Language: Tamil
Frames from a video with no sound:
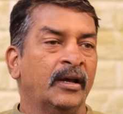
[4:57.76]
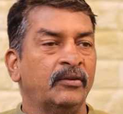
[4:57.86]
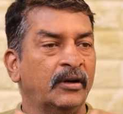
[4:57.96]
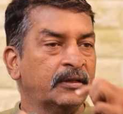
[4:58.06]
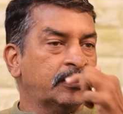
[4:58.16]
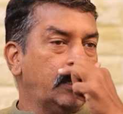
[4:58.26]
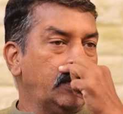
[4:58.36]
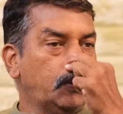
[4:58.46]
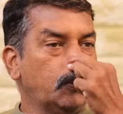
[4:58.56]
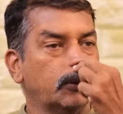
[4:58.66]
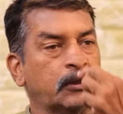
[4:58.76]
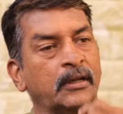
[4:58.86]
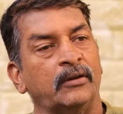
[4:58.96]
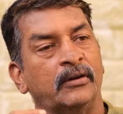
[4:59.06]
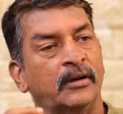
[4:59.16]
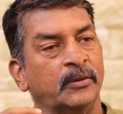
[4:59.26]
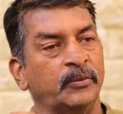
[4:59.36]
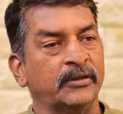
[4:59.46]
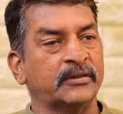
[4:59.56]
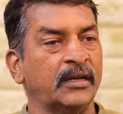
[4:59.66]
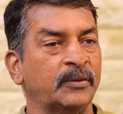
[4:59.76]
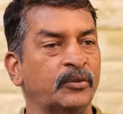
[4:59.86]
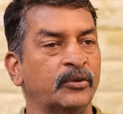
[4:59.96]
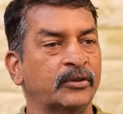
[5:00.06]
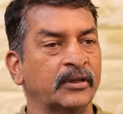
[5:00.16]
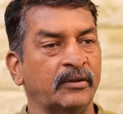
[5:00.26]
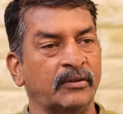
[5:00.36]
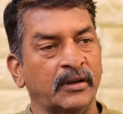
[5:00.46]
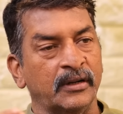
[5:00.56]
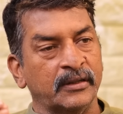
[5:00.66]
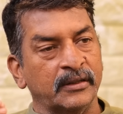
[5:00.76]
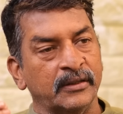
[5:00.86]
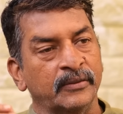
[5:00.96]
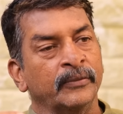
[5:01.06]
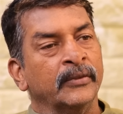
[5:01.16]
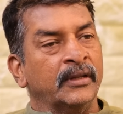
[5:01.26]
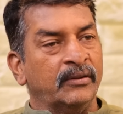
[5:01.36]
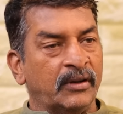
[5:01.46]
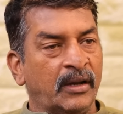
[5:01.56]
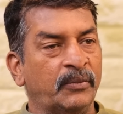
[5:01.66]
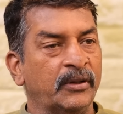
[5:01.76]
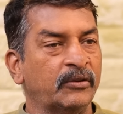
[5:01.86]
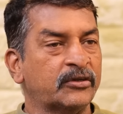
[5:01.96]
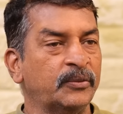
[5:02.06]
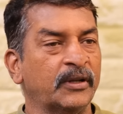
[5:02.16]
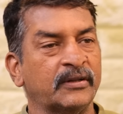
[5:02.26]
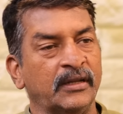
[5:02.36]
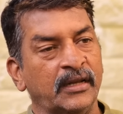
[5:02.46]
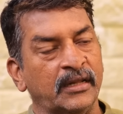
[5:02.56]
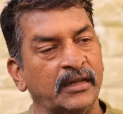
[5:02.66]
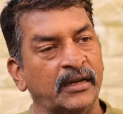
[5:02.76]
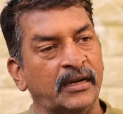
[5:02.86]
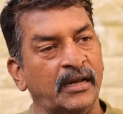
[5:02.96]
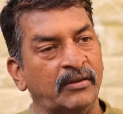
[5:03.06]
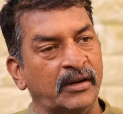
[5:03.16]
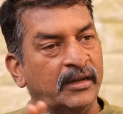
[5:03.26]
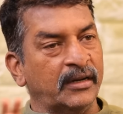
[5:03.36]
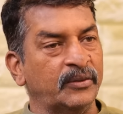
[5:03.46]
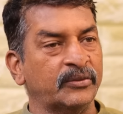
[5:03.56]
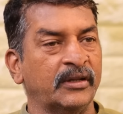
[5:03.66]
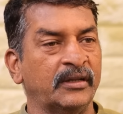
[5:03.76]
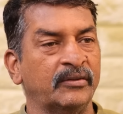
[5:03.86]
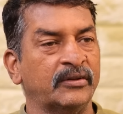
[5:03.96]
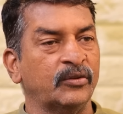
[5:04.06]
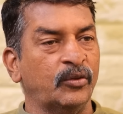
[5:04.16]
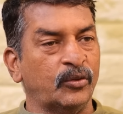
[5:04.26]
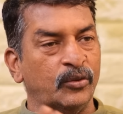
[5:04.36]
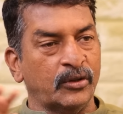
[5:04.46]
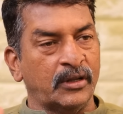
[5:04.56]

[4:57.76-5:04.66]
அவங்களுக்கு தண்ணி கொடுத்து அவங்களுக்கு மின்சாரம் கொடுத்து அவர்களுக்கு இவங்க ஐம்பது வருஷமாக செய்யாத எல்லா வேலைகளையும் செய்ய வச்சு ஒரு ஒரு